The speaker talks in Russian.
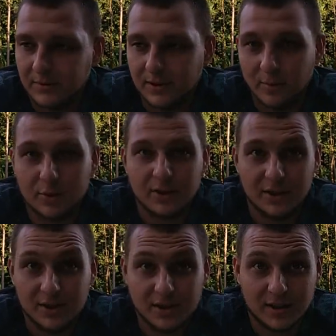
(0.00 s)
заброс
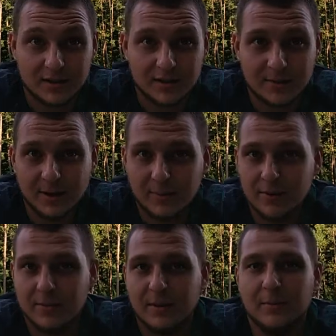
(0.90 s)
нашей дистанции. Если мы
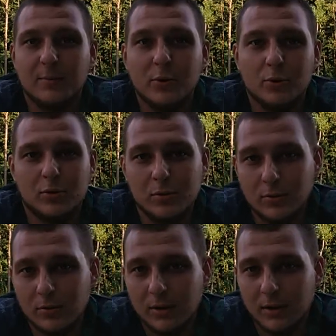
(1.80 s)
рыбачим там плюс
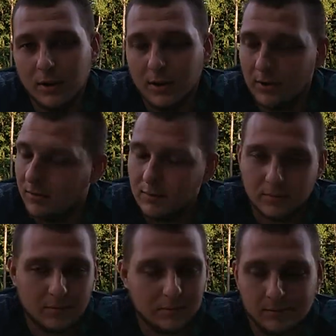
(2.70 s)
100,
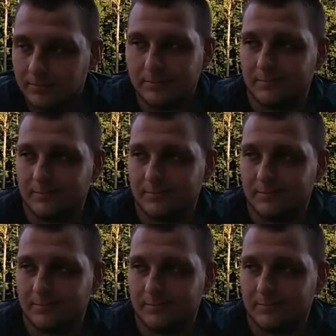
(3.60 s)
то